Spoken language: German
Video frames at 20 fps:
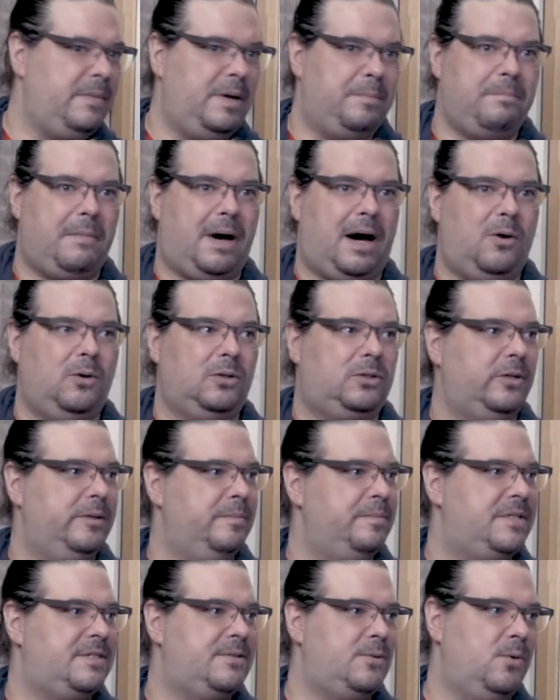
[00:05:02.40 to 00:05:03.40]
mit dem Auto,
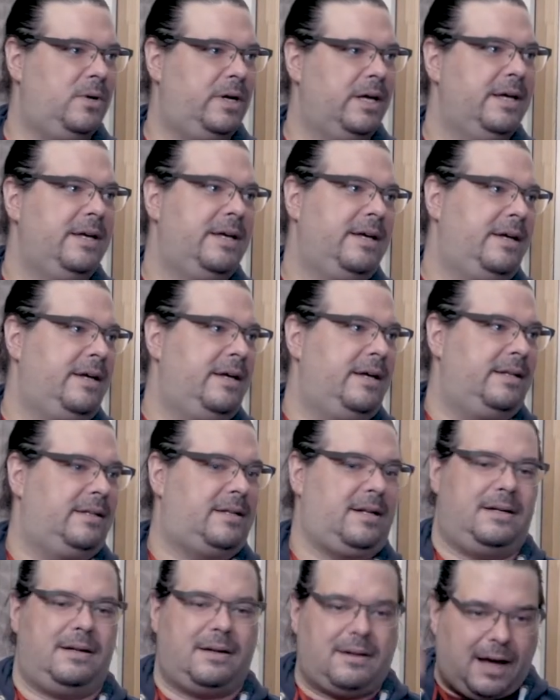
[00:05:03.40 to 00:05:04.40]
im Zug,
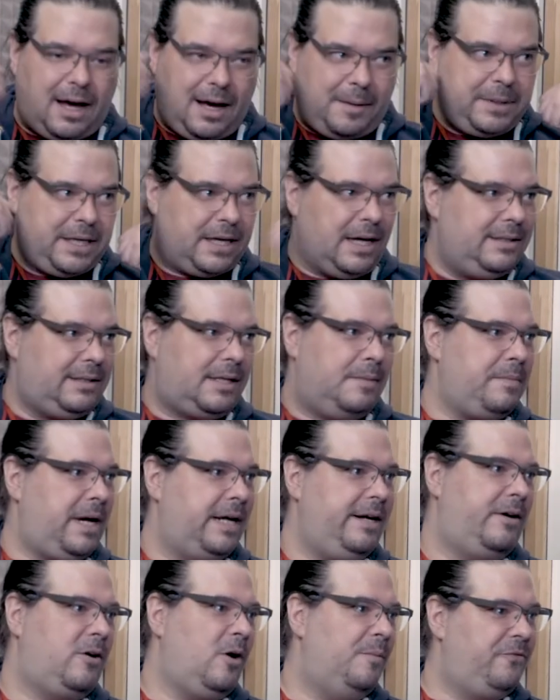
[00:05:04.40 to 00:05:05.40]
dann habe ich halt dann
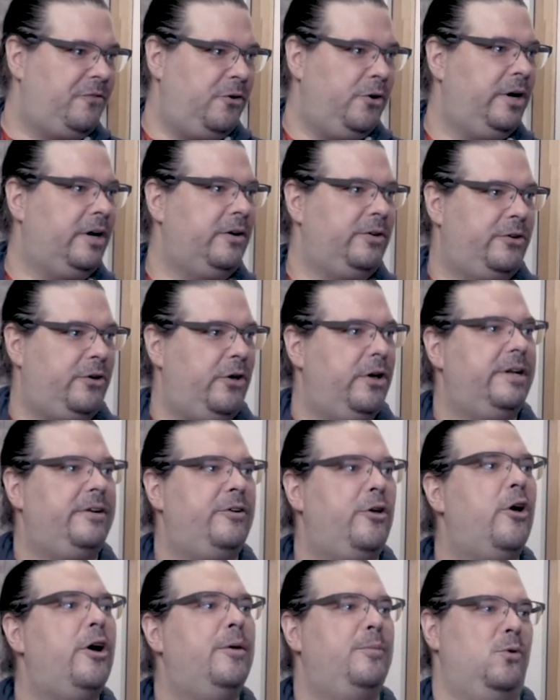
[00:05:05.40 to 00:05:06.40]
meine Kopfhörer und höre ein
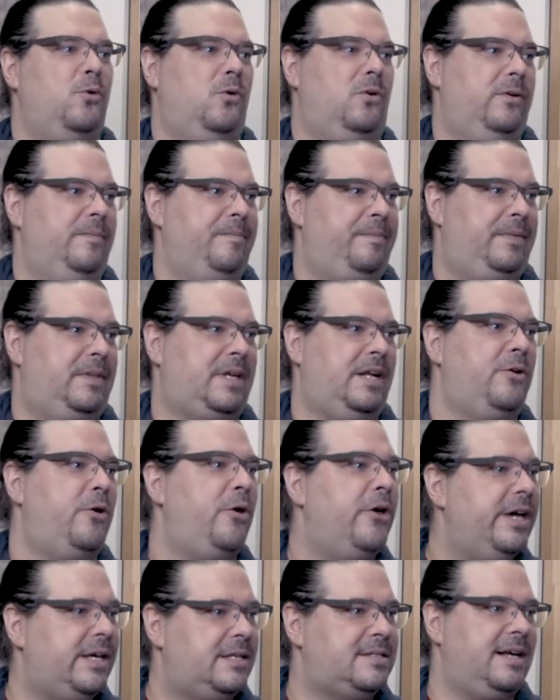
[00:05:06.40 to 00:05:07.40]
Hörbuch. Dann
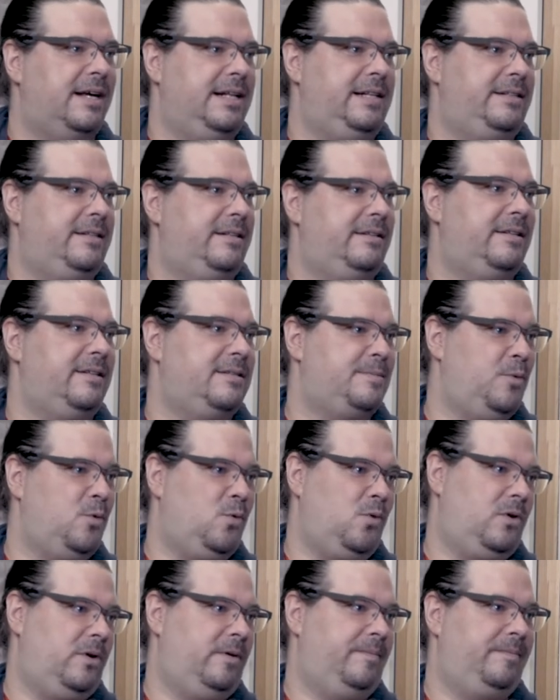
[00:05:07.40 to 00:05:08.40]
höre ich es halt, das
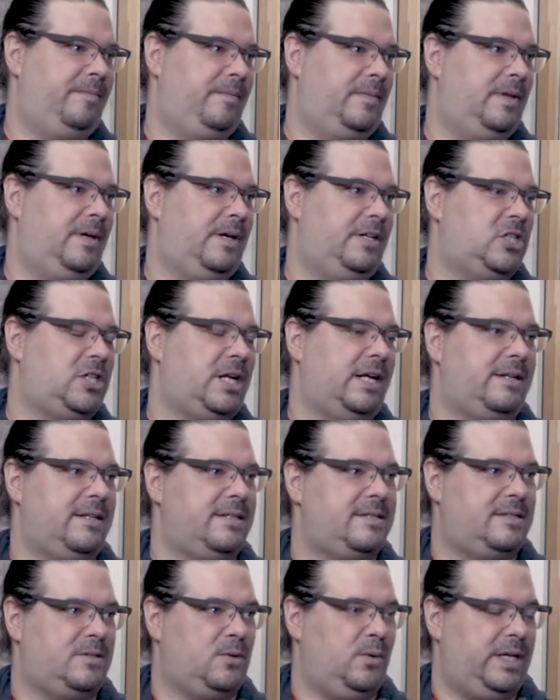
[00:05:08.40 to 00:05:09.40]
Buch, anstatt
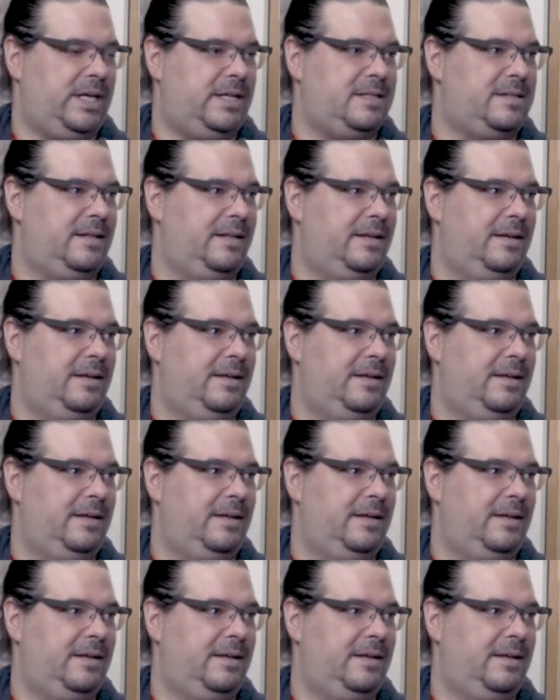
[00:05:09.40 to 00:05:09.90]
es zu lesen.